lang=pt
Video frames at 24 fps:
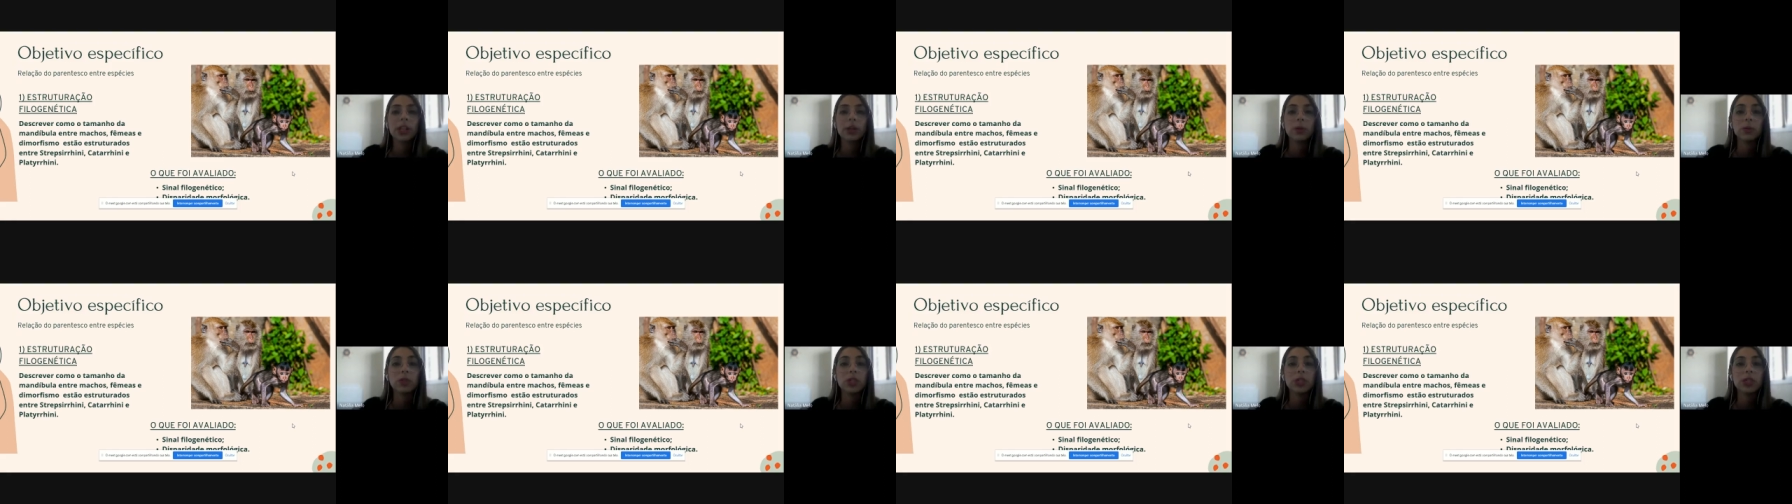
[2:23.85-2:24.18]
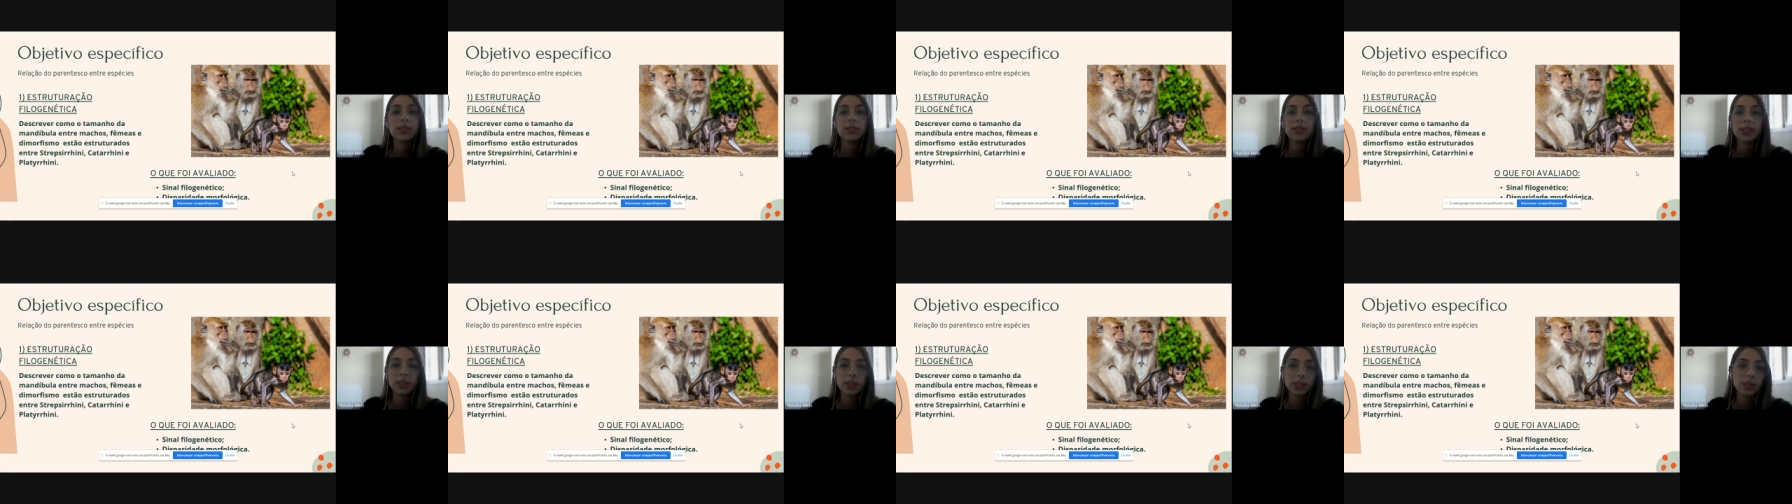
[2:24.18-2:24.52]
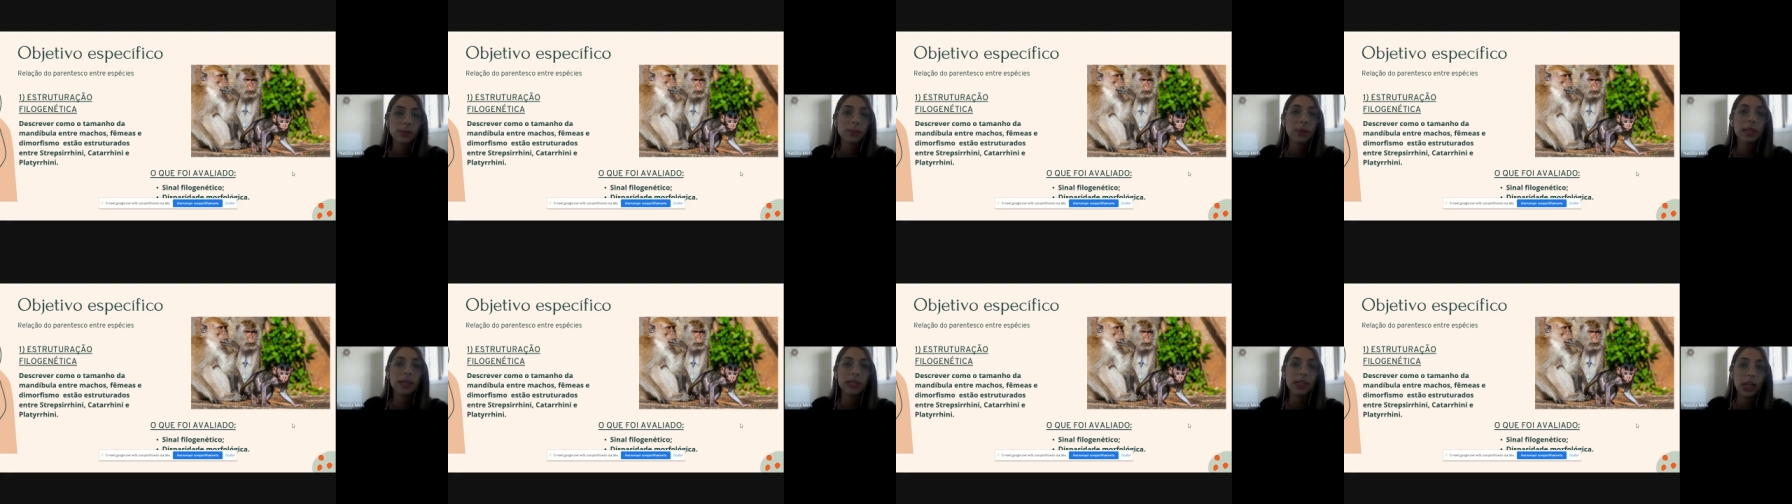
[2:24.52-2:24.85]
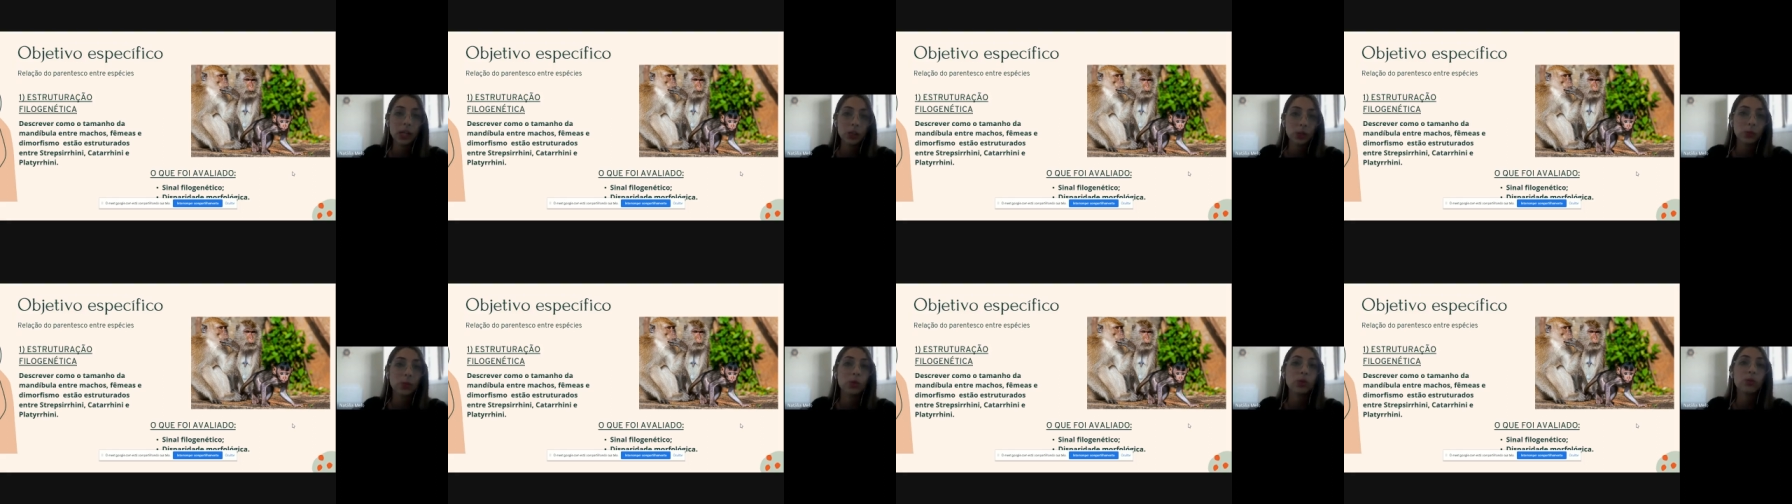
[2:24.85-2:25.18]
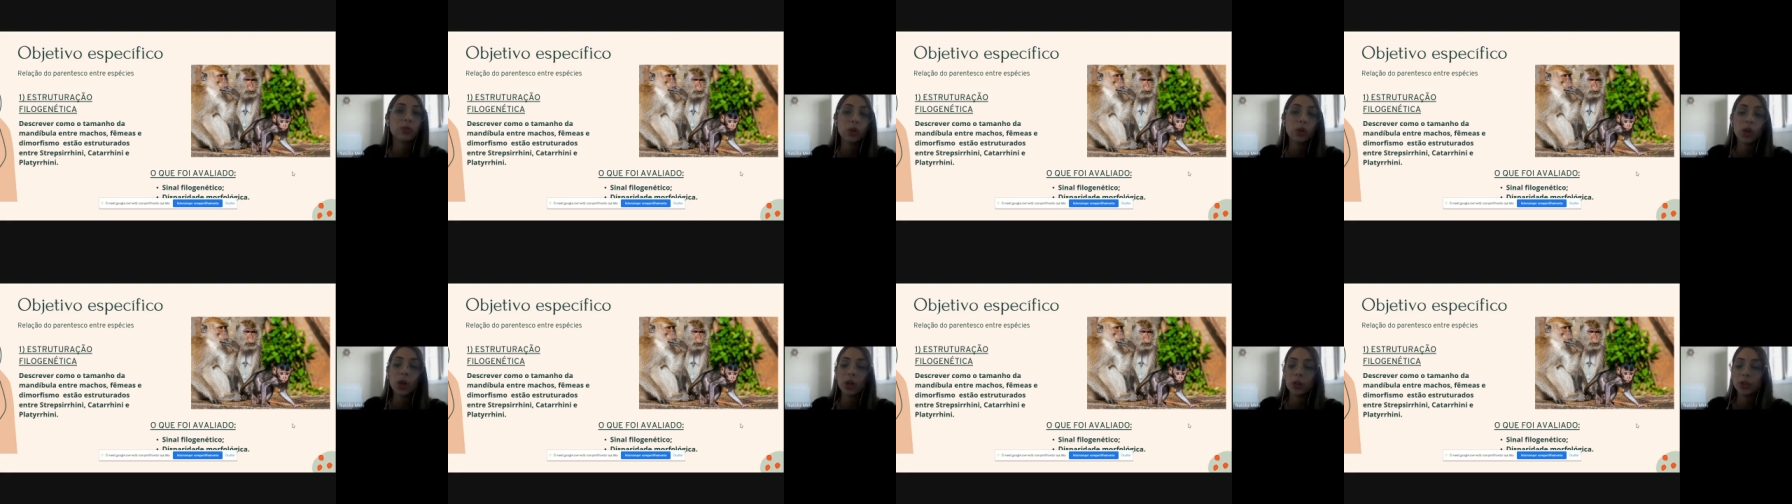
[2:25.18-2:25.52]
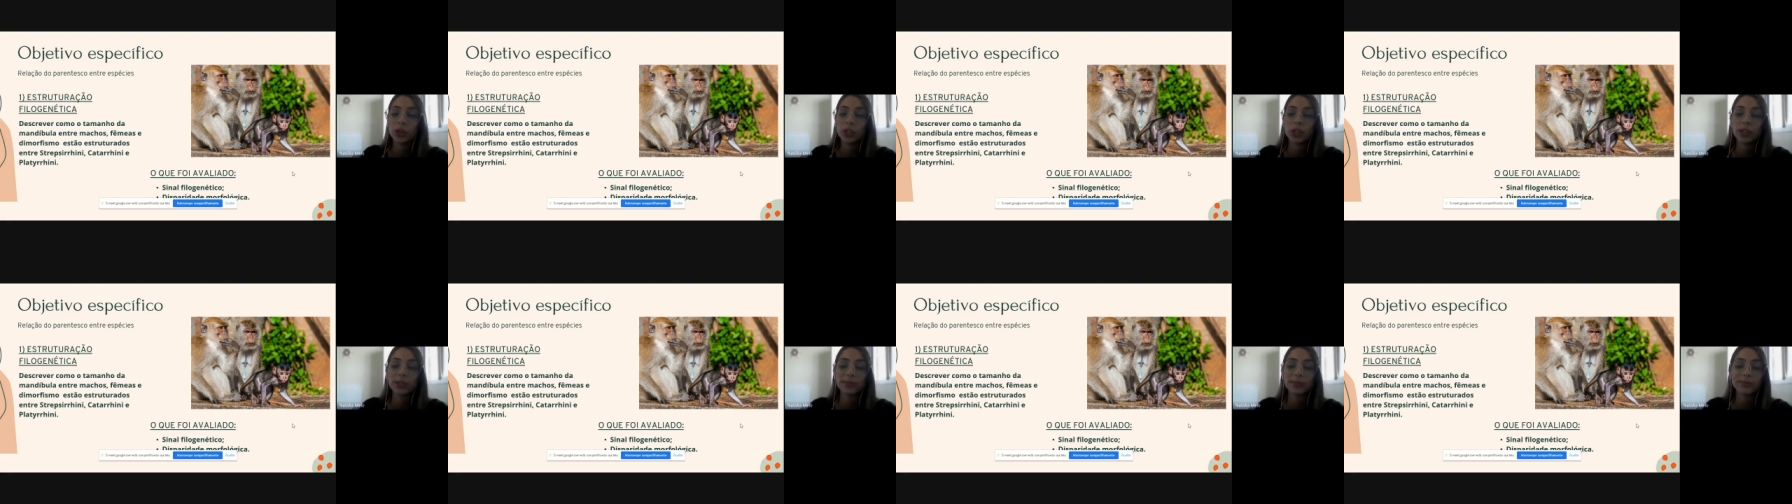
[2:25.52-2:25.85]
né, utilizando disparidade
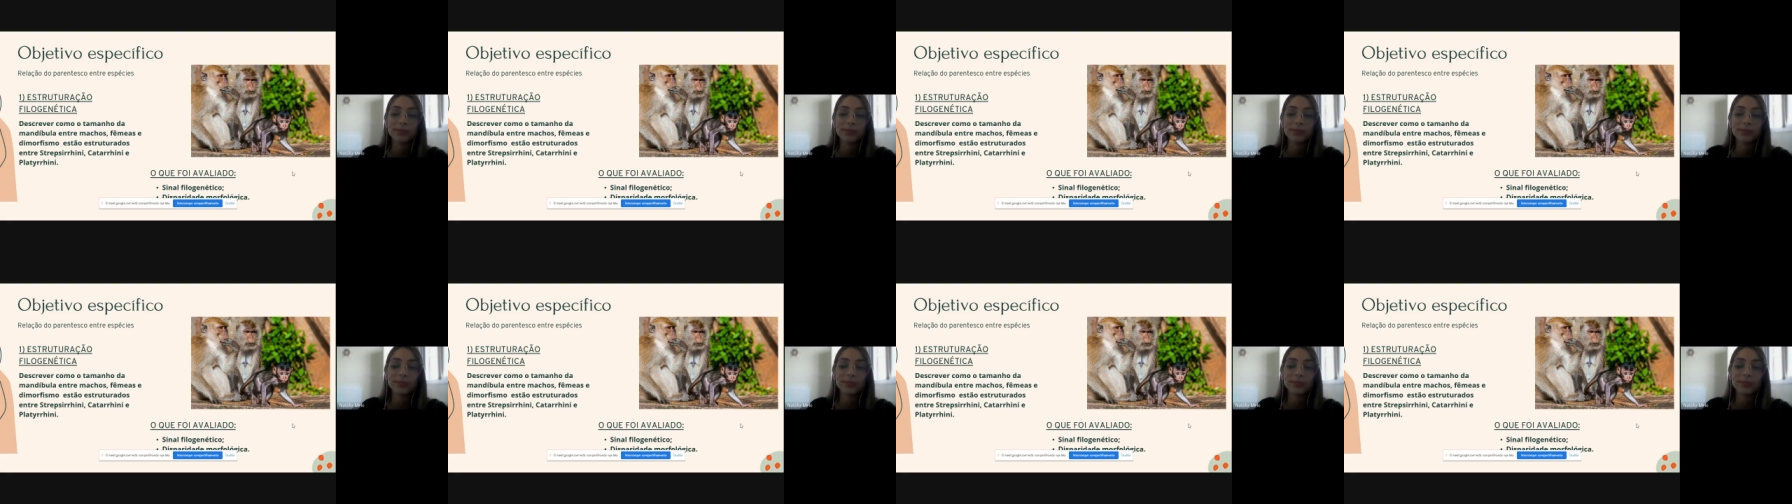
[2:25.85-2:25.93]
morfológica.